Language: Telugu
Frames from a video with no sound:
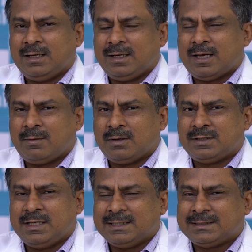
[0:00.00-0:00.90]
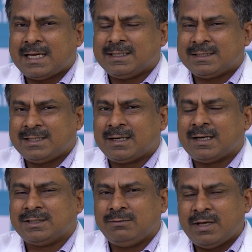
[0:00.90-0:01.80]
ఈ సిటీ స్కాన్
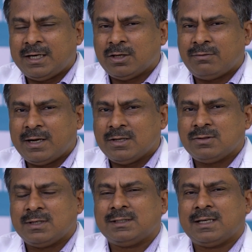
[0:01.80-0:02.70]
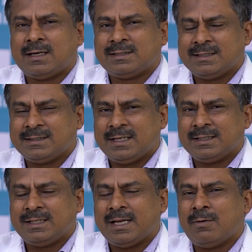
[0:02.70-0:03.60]
చేసినాక సివియరిటీ ఆఫ్ హెడ్ ఇంజరీస్ అసెస్
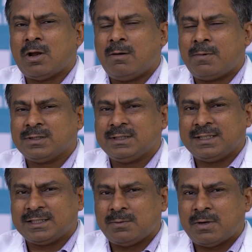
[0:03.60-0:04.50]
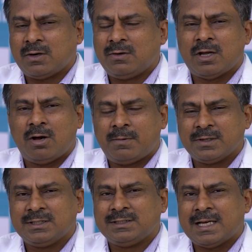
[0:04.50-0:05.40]
చేసి ఏమైనా ఆపరేషన్ చేసే మాదిరి ఉంటే
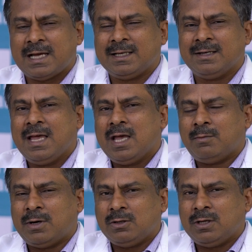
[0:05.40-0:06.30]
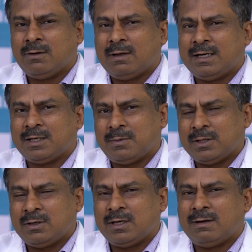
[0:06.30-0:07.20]
ఆపరేషన్ చేయాలి మందులు ఇవ్వాలంటే
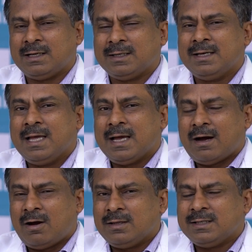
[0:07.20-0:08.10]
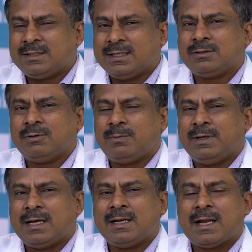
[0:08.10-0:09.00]
మందులు ఇవ్వాలి ఆల్ దీస్ థింగ్స్ విల్
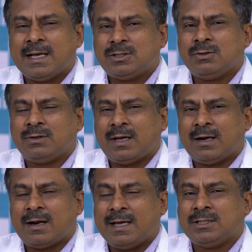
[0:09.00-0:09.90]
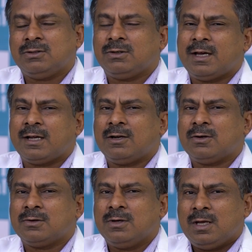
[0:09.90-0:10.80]
బి డన్ ఇన్ ఐసీయూ కేర్ ఐసీయూ
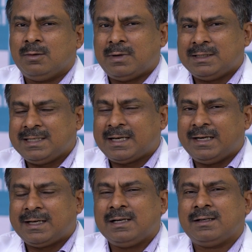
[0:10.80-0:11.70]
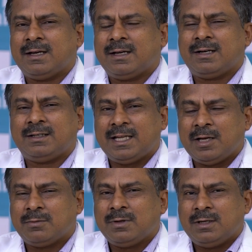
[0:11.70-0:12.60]
కేర్లో మంచి క్రిటికల్ కేర్
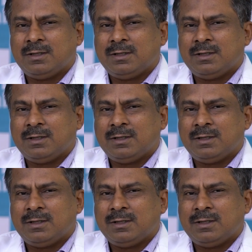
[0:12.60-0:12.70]
టీమ్